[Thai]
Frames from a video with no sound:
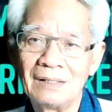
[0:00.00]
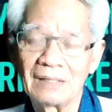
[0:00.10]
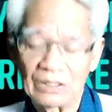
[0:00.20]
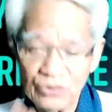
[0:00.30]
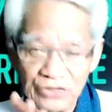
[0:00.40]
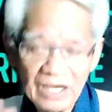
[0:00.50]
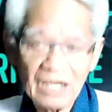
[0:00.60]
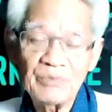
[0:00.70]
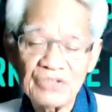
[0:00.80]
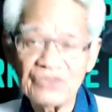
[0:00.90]
แต่ต้องแยก
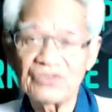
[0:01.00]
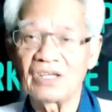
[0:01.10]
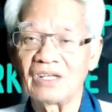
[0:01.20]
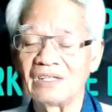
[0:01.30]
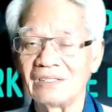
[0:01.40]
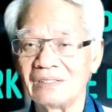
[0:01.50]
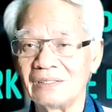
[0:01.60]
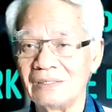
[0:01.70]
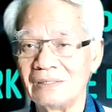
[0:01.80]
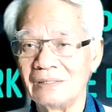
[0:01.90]
ให้มันชัดเจน
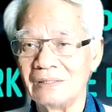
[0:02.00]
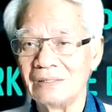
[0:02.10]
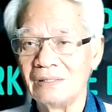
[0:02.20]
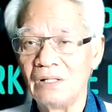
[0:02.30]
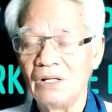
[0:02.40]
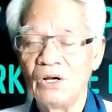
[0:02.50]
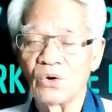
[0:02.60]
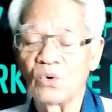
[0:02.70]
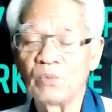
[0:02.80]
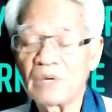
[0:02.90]

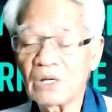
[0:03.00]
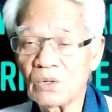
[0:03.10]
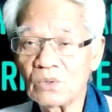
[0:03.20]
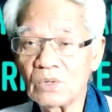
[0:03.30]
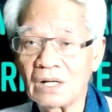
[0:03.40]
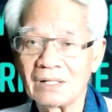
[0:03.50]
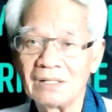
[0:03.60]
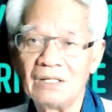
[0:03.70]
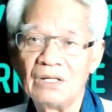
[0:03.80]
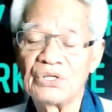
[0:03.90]
กลุ่มไม่กลัว
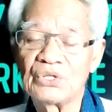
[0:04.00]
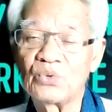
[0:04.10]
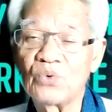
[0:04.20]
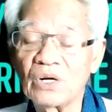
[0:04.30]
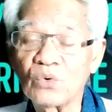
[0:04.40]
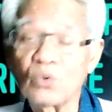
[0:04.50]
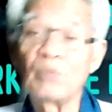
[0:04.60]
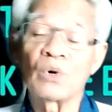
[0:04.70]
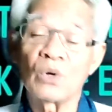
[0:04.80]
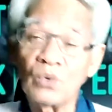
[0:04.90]
ชวนกลุ่ม
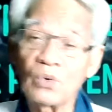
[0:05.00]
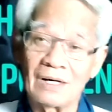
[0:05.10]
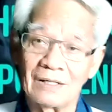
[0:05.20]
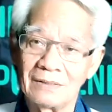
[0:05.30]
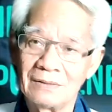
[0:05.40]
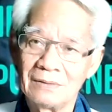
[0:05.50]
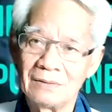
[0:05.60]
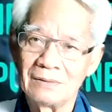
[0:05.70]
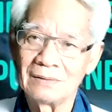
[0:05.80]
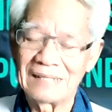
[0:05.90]
กลัว
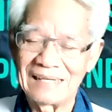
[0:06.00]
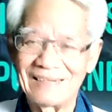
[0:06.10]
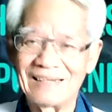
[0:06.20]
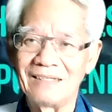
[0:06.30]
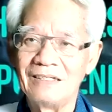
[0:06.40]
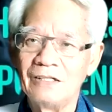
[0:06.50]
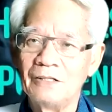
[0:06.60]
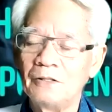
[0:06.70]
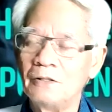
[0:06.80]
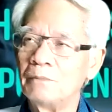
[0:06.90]
นะ
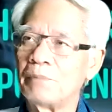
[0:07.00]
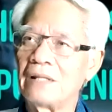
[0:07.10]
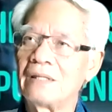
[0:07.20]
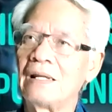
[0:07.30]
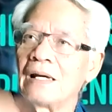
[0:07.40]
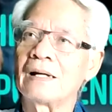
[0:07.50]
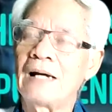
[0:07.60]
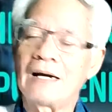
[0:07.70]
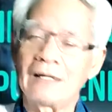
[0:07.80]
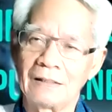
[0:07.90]
ไปที่ไหนก็
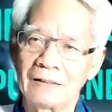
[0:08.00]
ได้